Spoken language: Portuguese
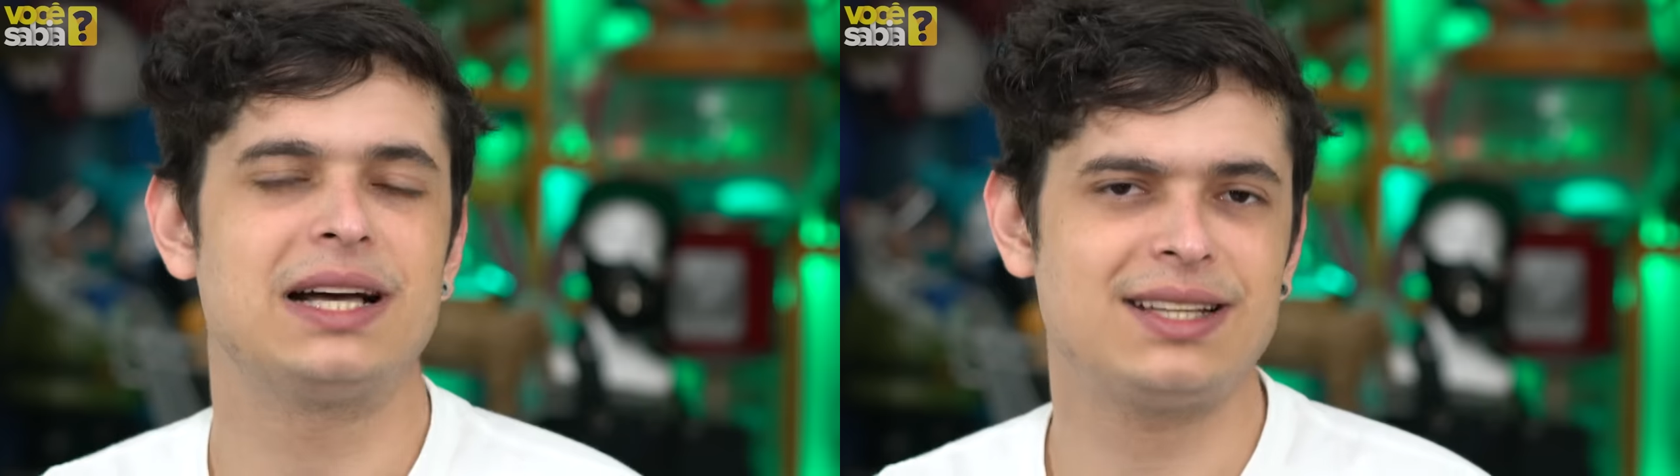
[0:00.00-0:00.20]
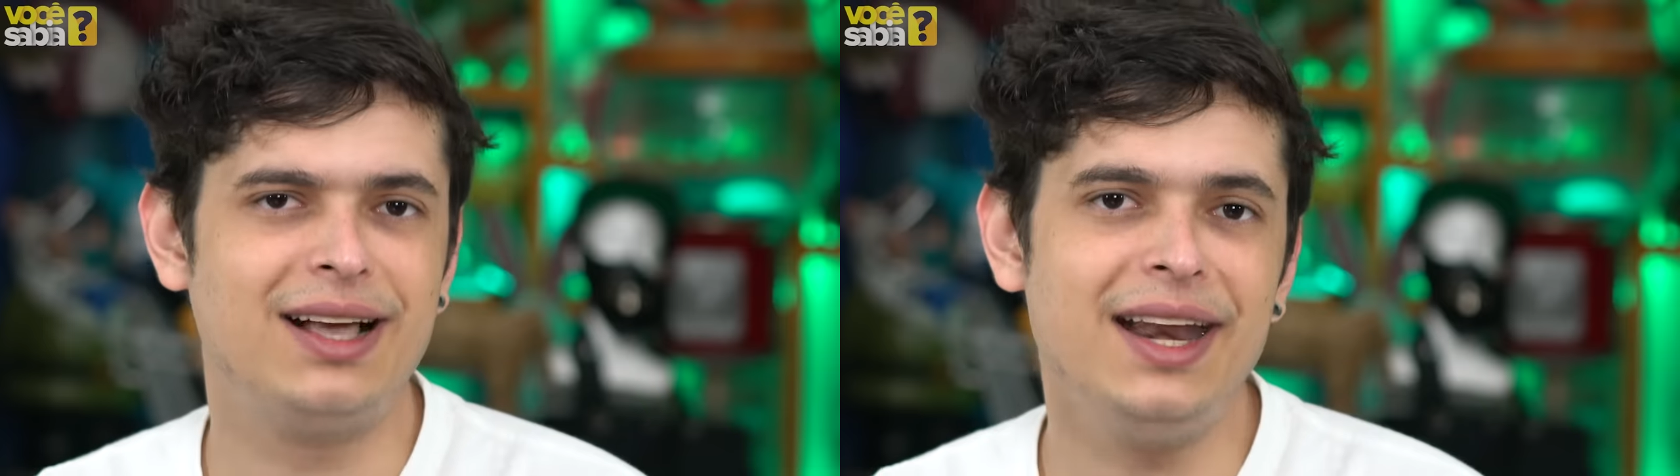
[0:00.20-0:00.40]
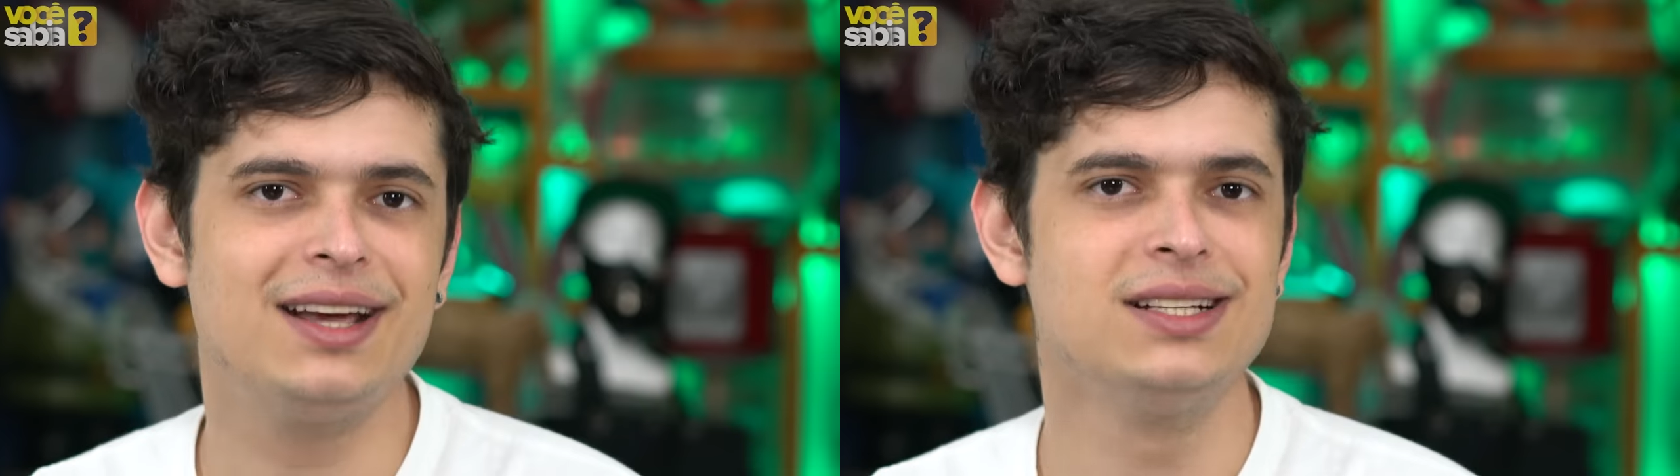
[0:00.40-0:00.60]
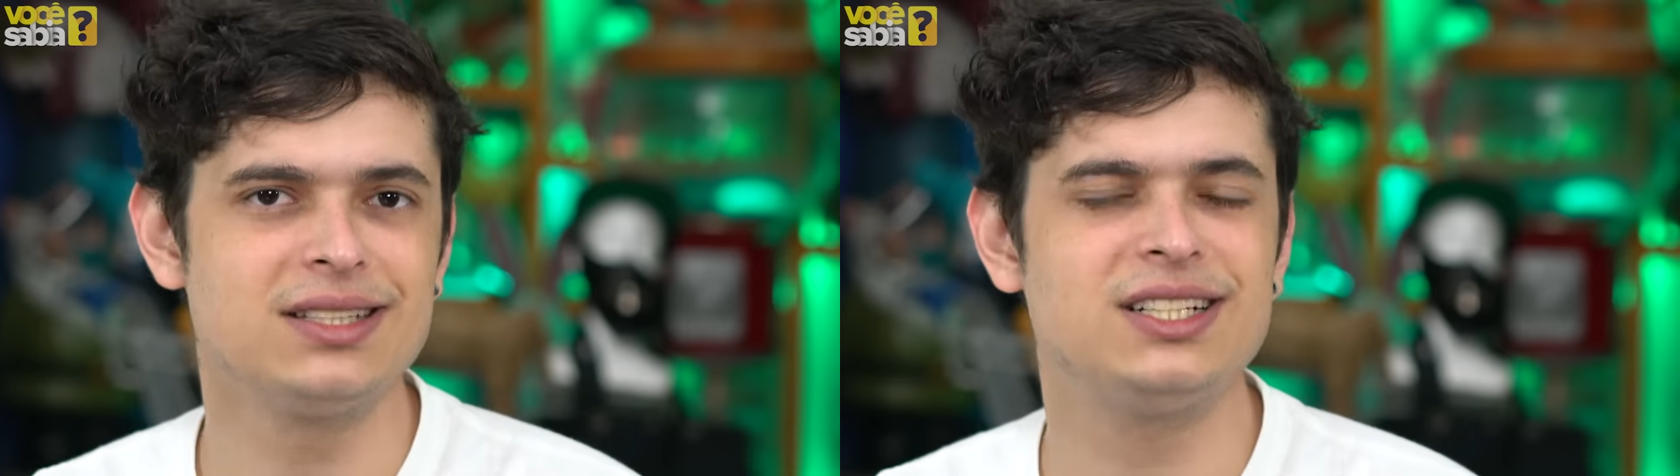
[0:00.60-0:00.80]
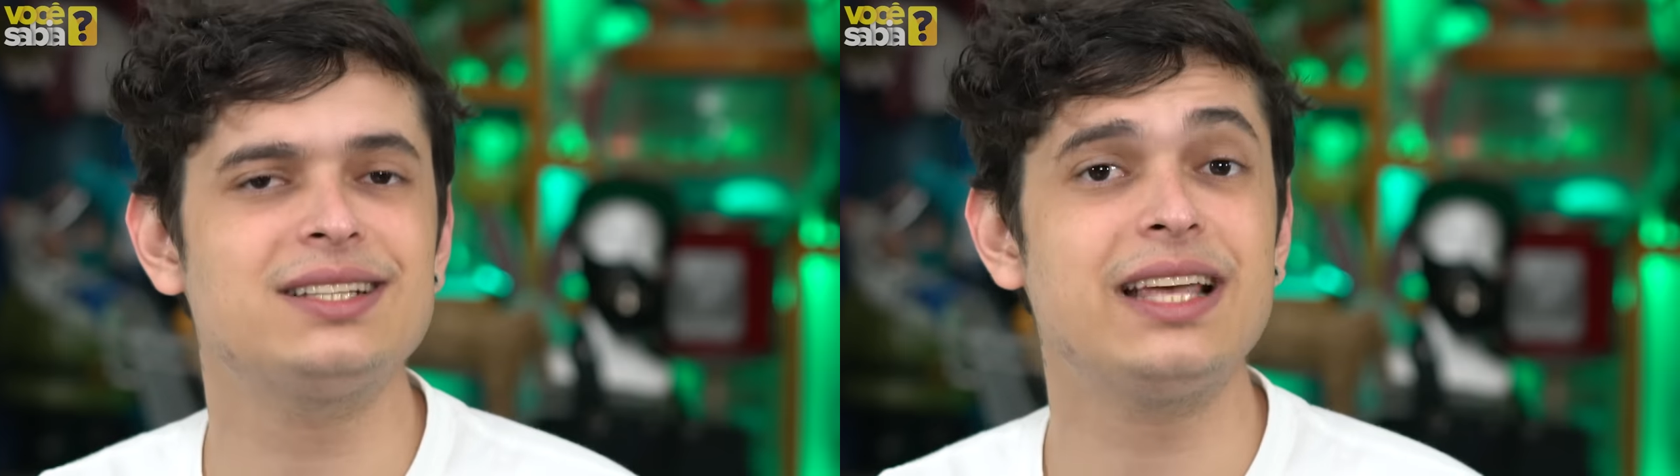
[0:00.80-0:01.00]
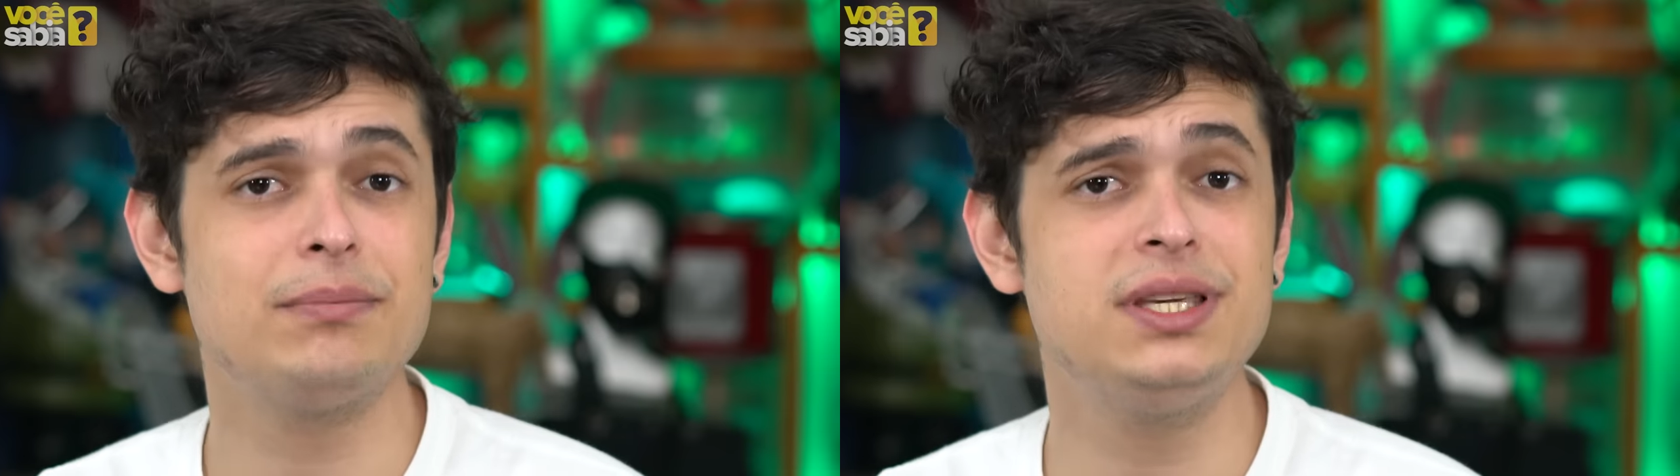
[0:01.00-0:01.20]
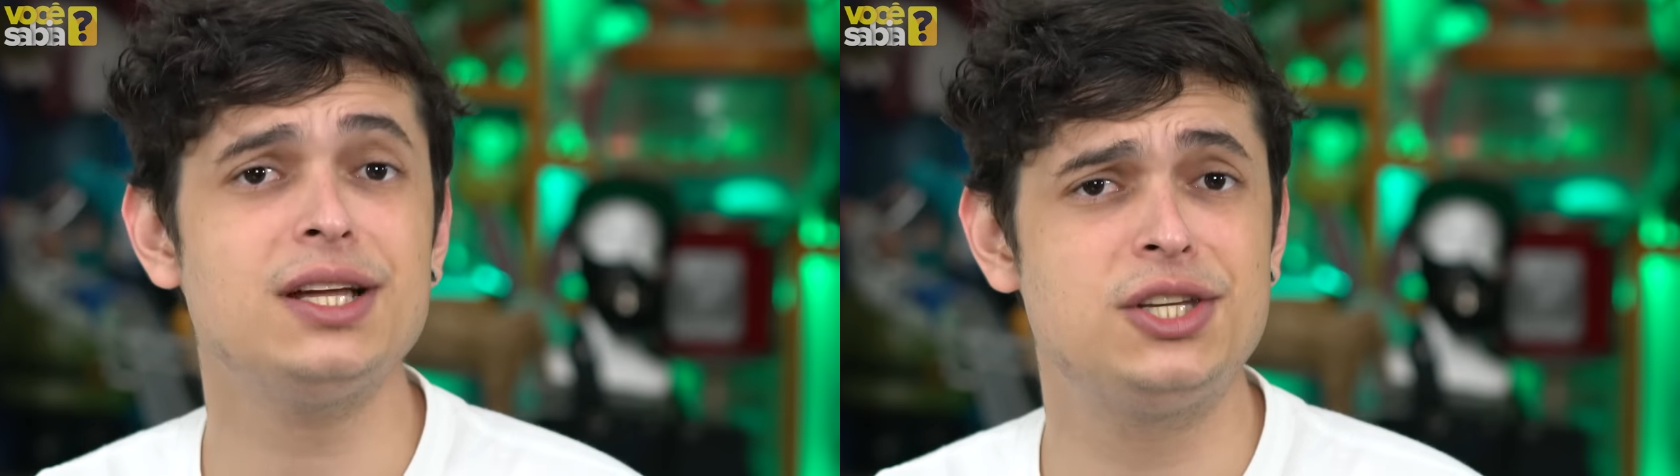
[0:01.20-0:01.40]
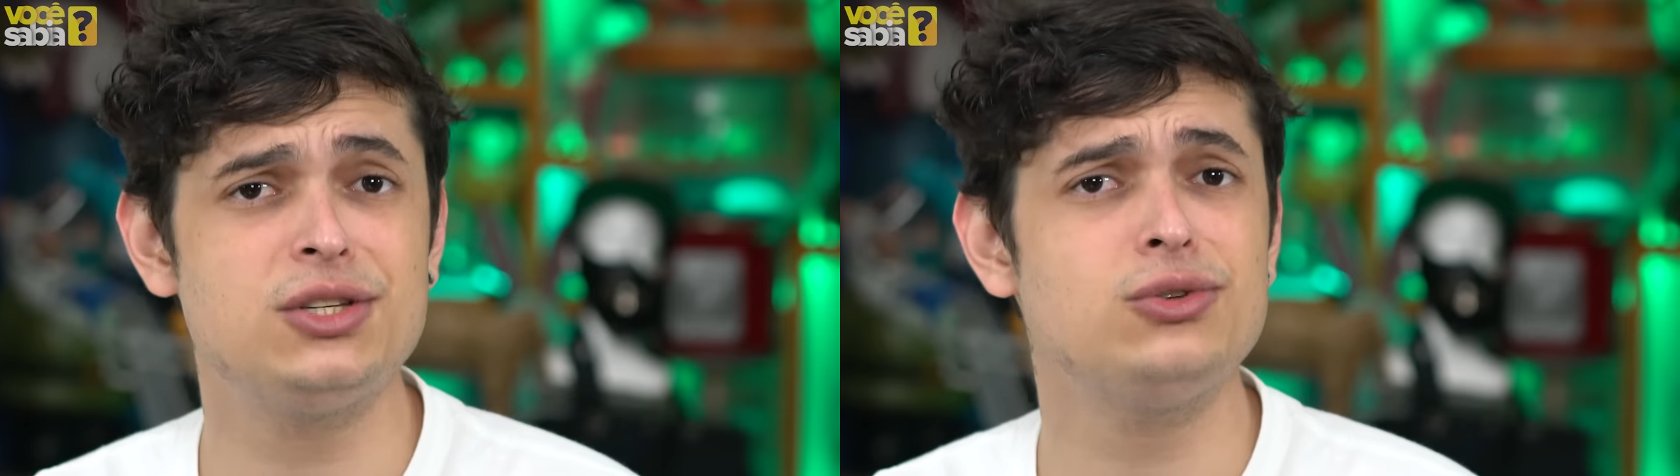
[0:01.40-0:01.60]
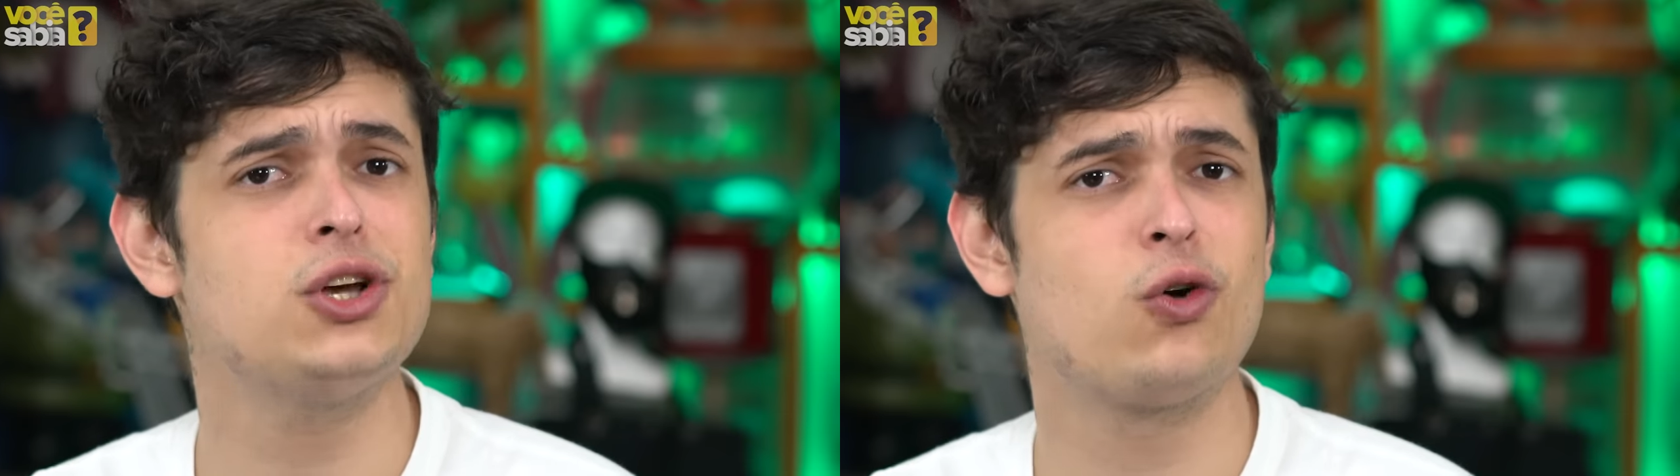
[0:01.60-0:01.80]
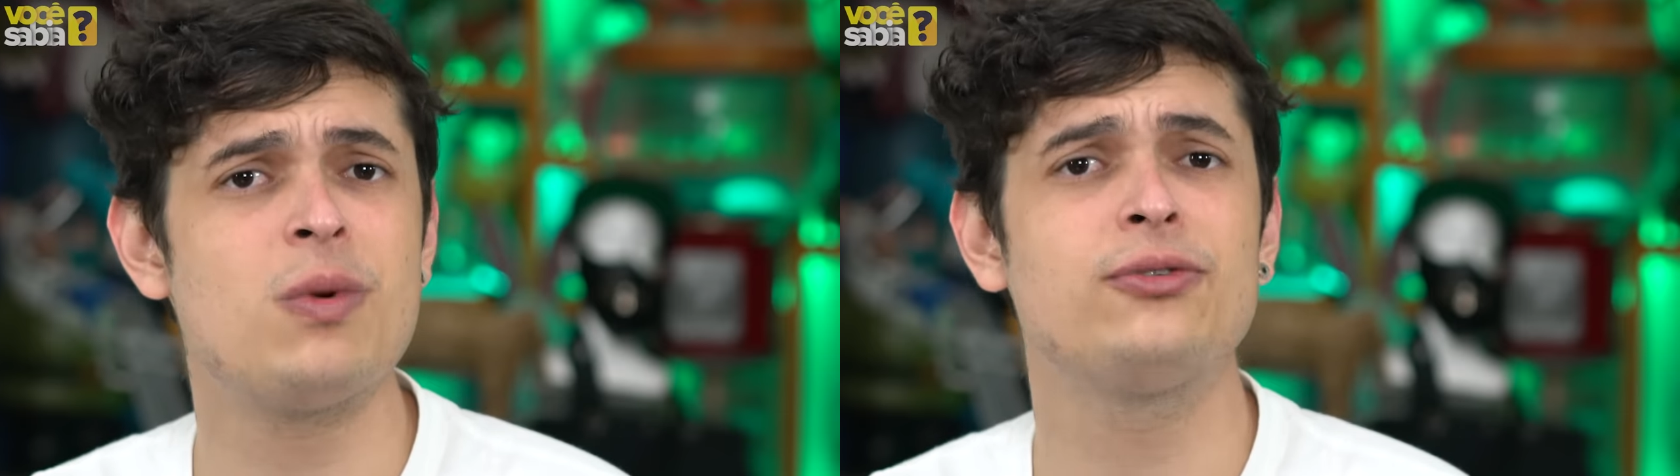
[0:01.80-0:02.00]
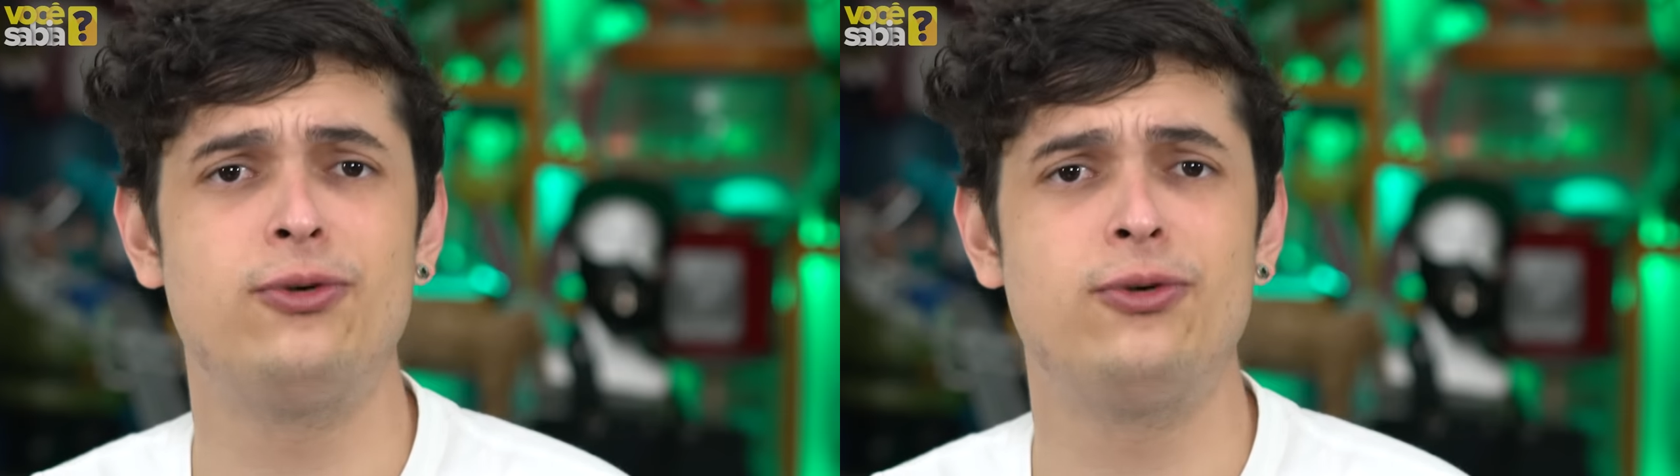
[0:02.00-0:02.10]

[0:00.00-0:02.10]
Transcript: mas a criança já sabia disso de alguma